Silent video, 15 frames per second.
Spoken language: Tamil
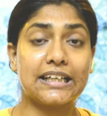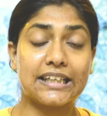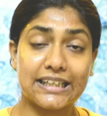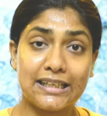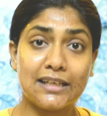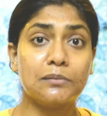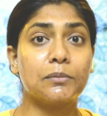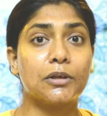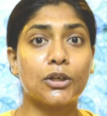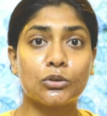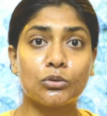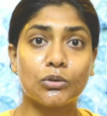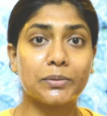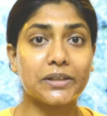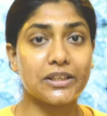க்ளீன்
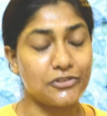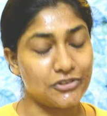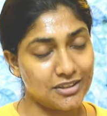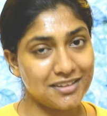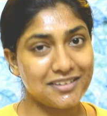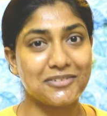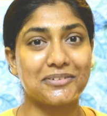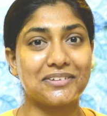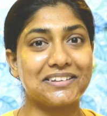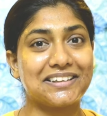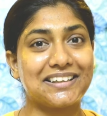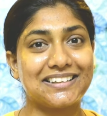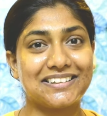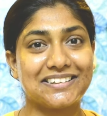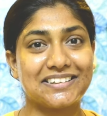பண்ணணும் அப்படின்றத நான் உங்களுக்கு
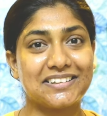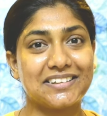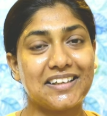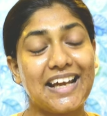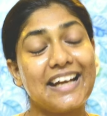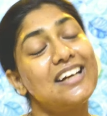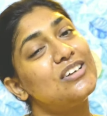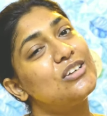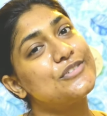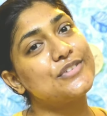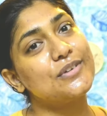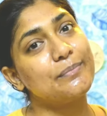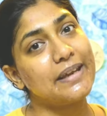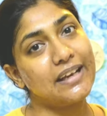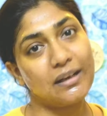காட்டுறேன் அண்ட்
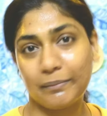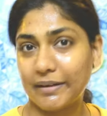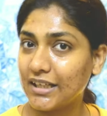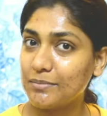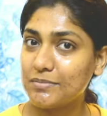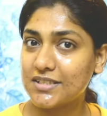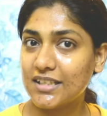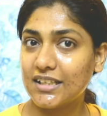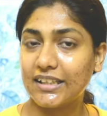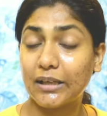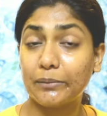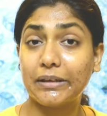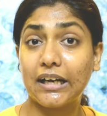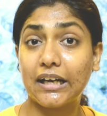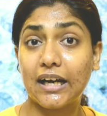ஆல்சோ மேக்கப் ஐட்டம்ஸை
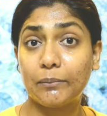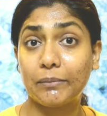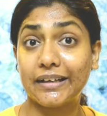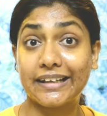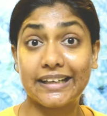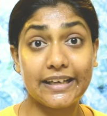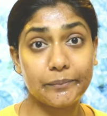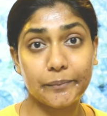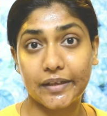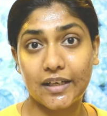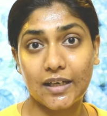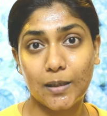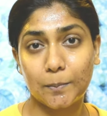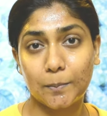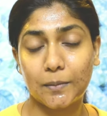எப்படிலாம் நம்ம க்ளீன்
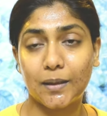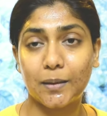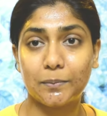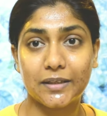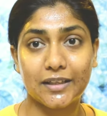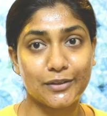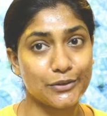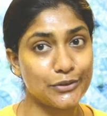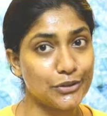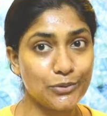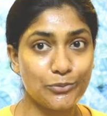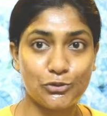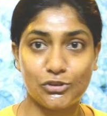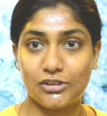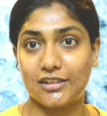பண்ணலாம்
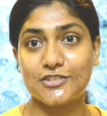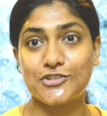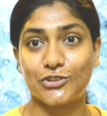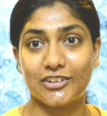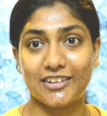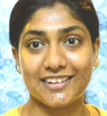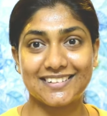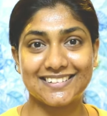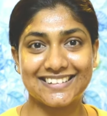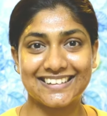அப்படின்றதையும் உங்களுக்கு சொல்கிறேன்